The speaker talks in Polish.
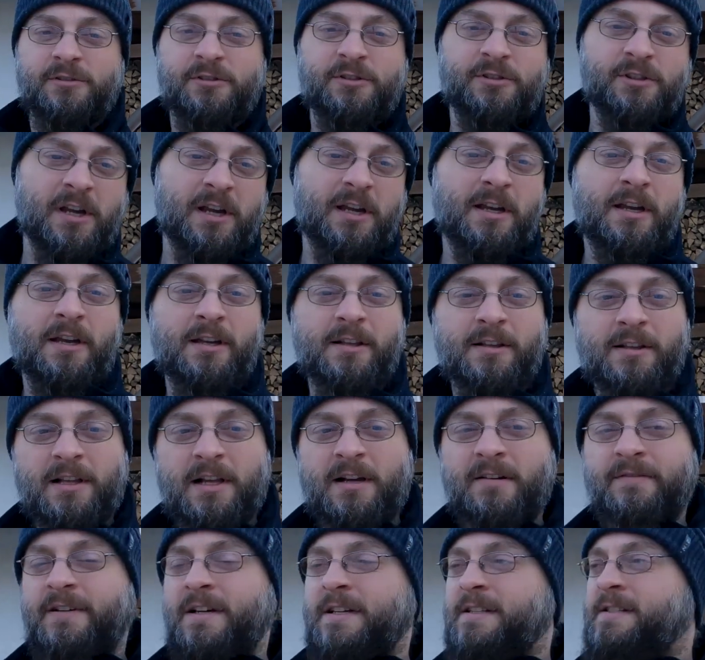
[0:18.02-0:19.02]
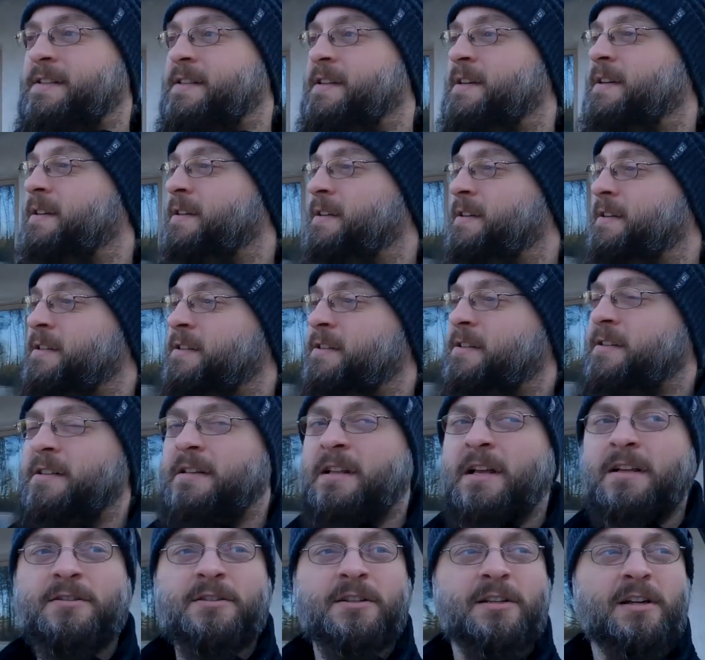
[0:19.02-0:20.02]
dzisiaj dla Was, y,
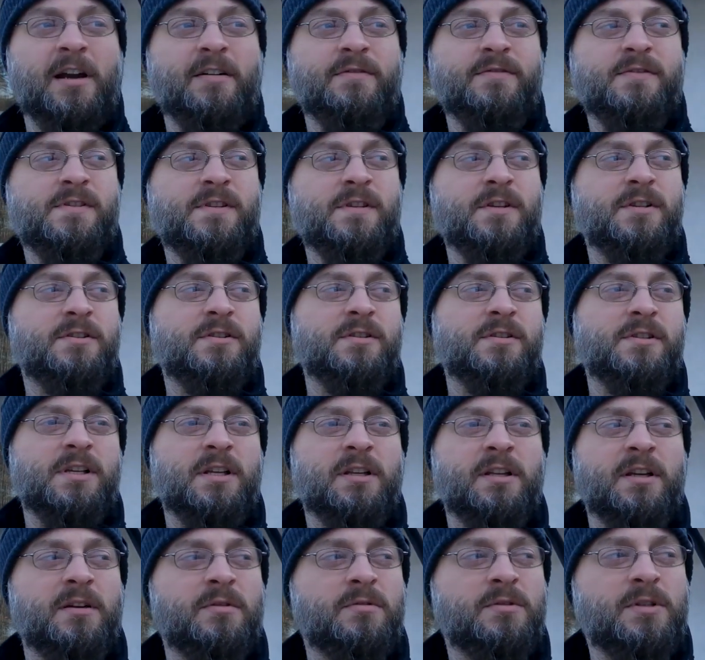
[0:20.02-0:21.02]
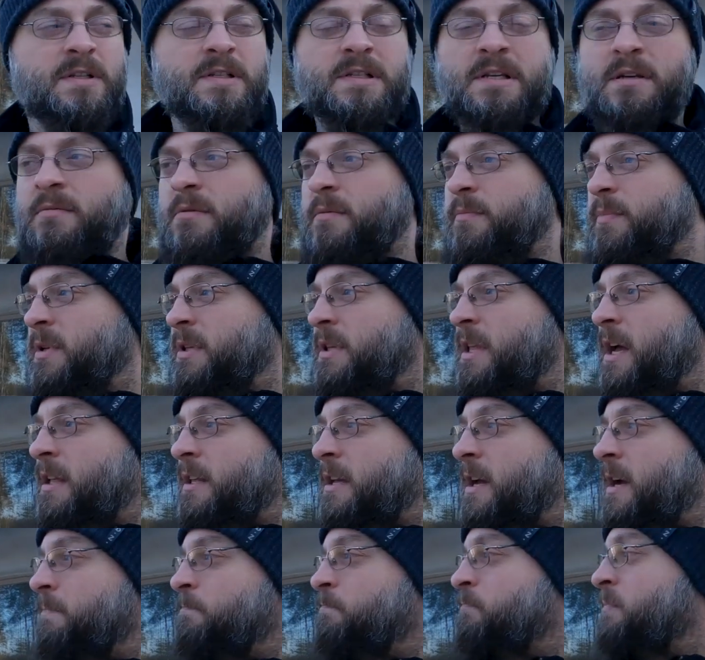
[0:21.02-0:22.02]
dla ciekawskich, co zadają czasami
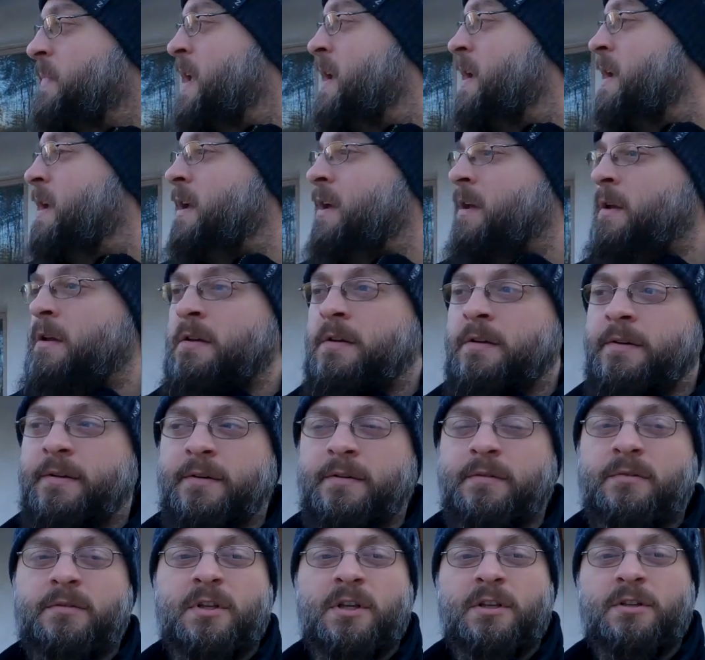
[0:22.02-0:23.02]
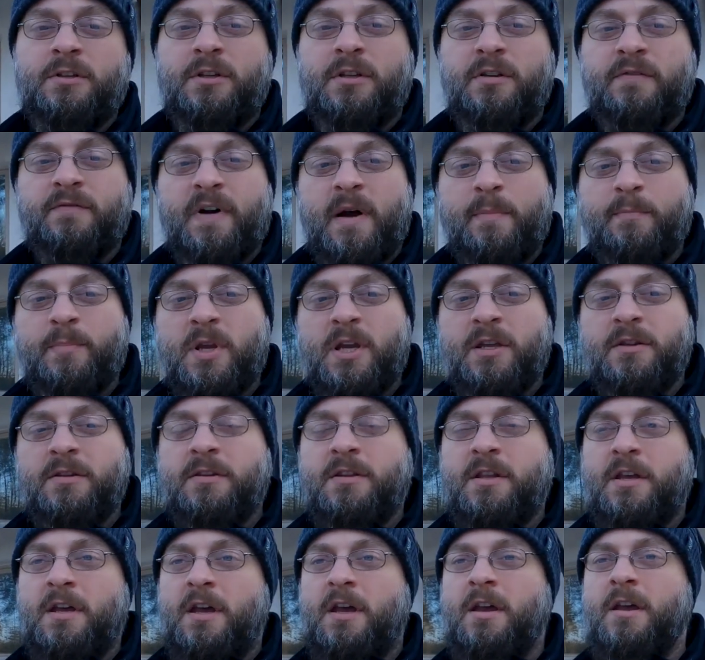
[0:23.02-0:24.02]
pytania, y, tynki
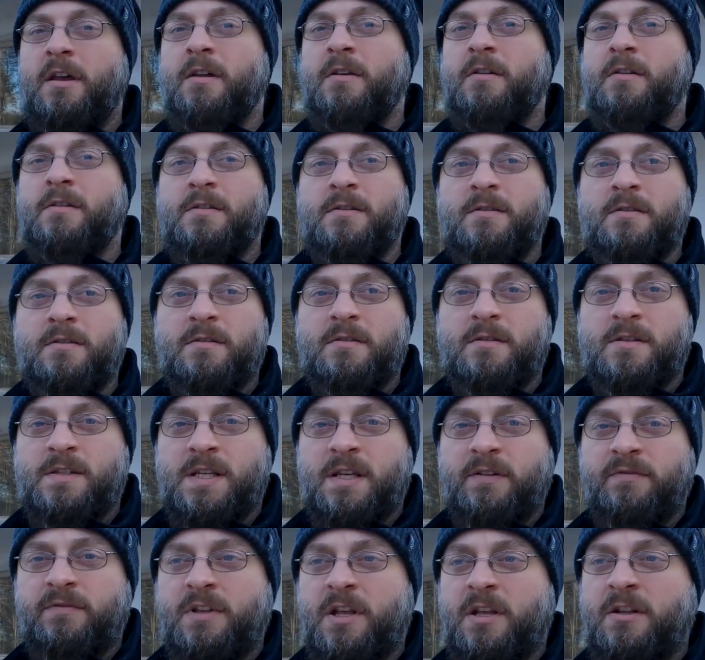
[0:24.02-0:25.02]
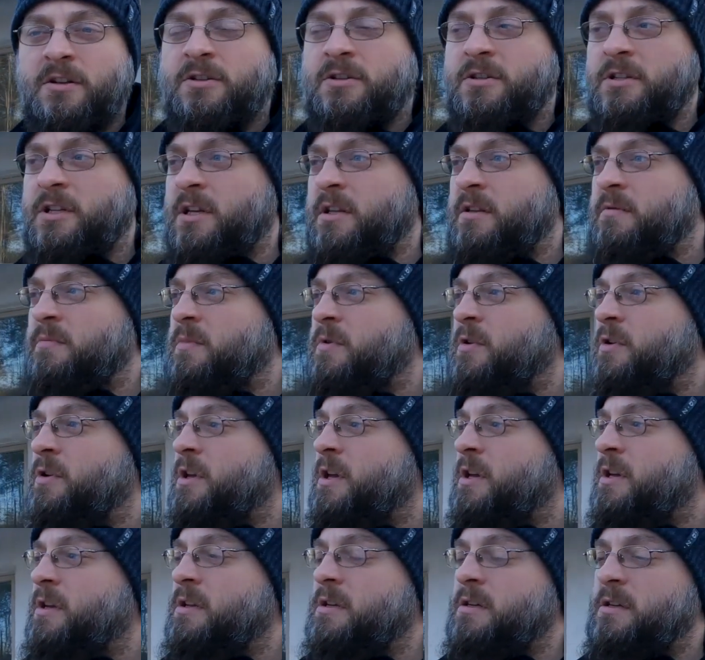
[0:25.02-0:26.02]
wapienne, zewnętrzne
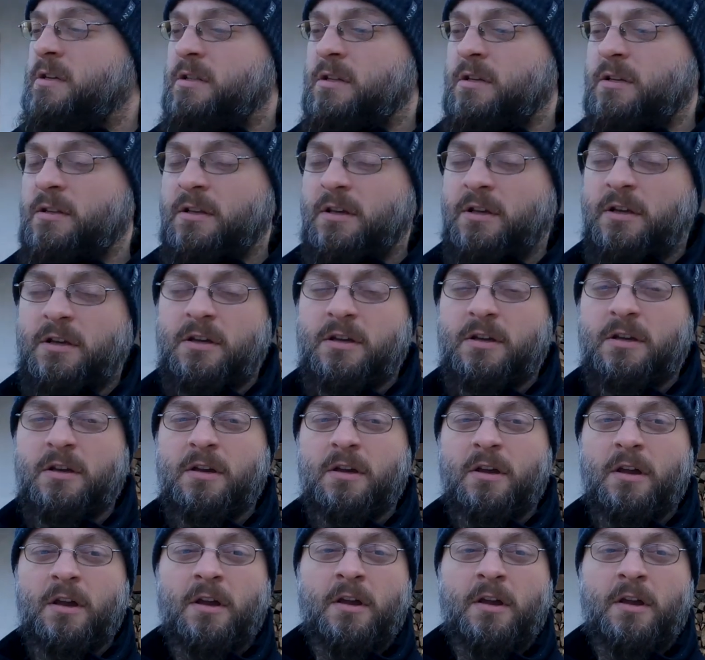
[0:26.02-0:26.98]
moje i tynki